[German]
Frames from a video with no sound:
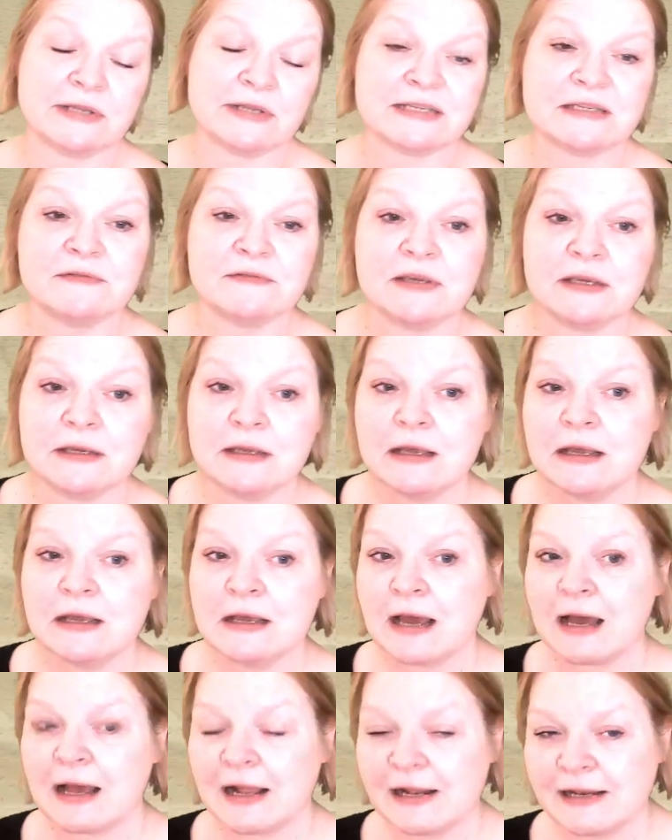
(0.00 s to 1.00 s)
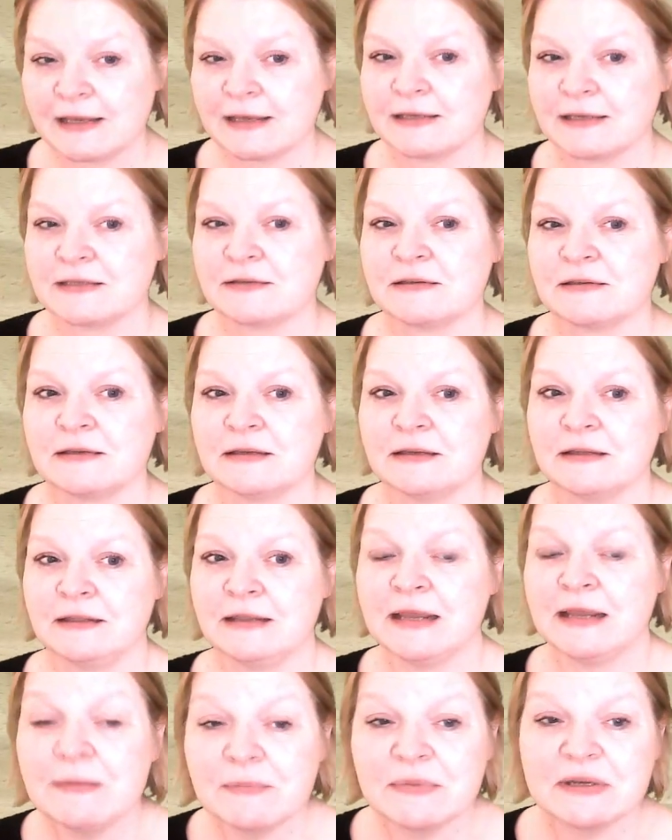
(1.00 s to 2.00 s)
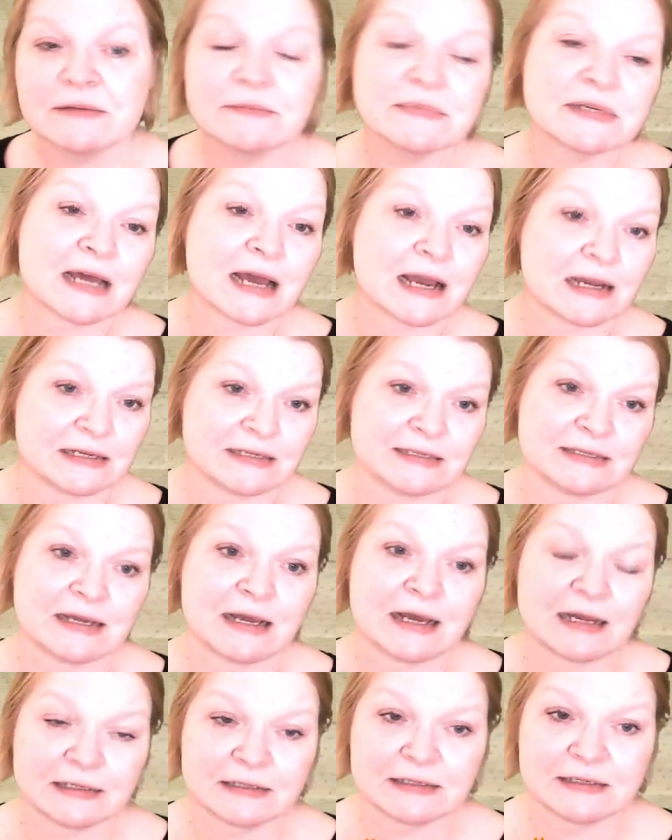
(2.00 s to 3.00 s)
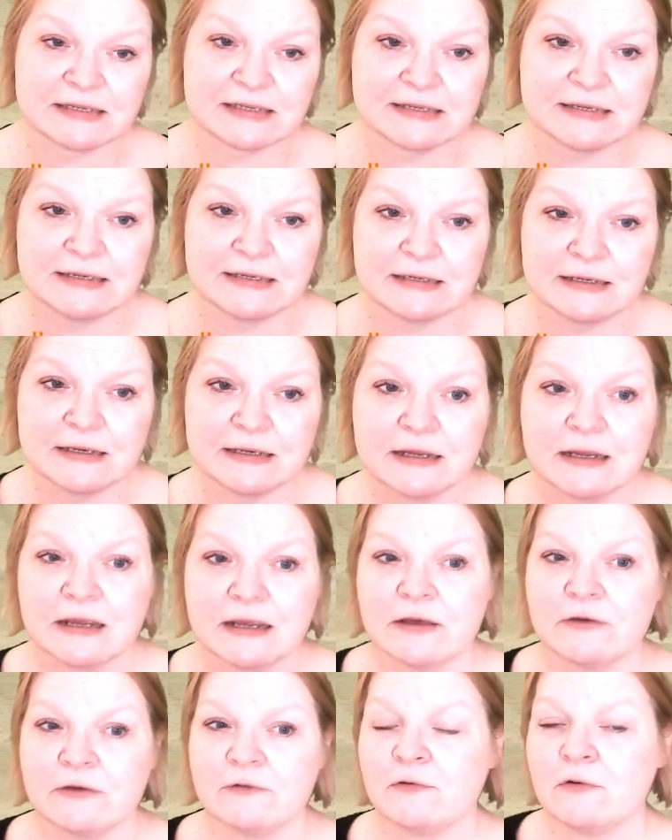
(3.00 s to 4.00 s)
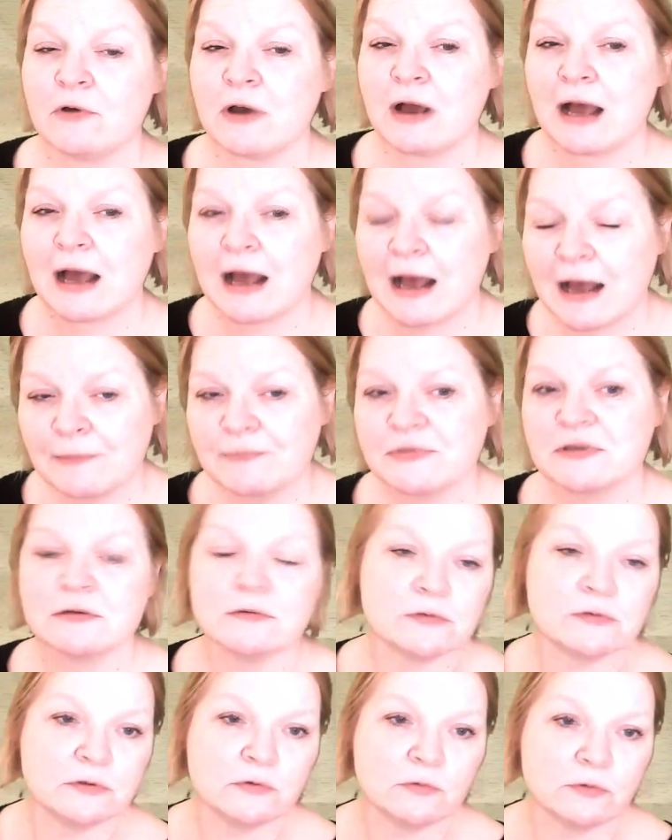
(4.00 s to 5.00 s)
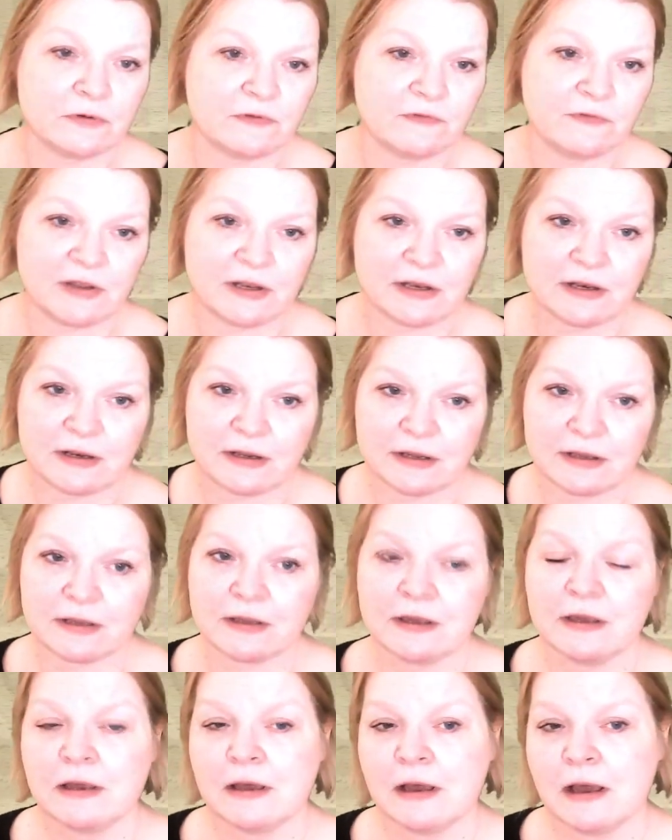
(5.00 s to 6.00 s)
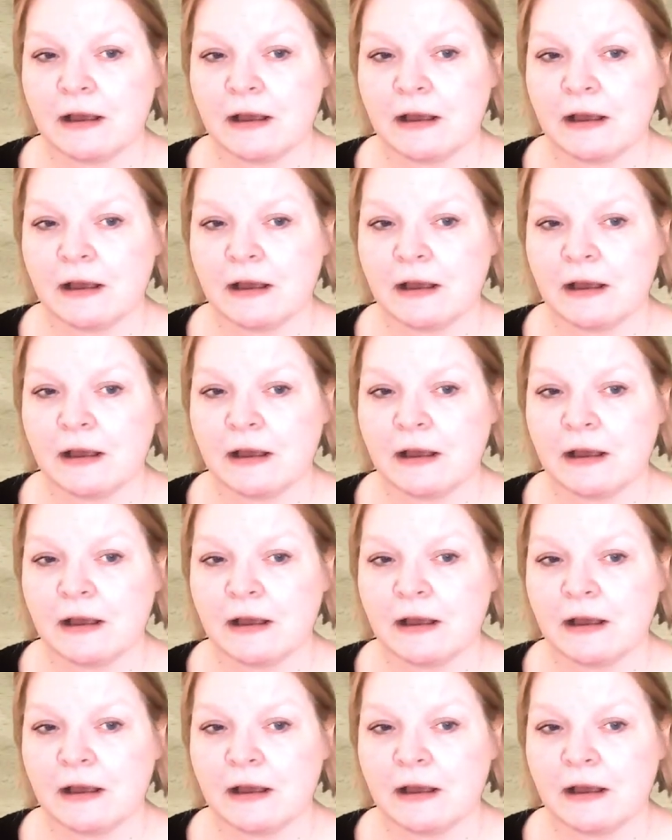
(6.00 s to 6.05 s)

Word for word: Und deswegen halte ich es neben dem Tageskartenziehen für absolut notwendig,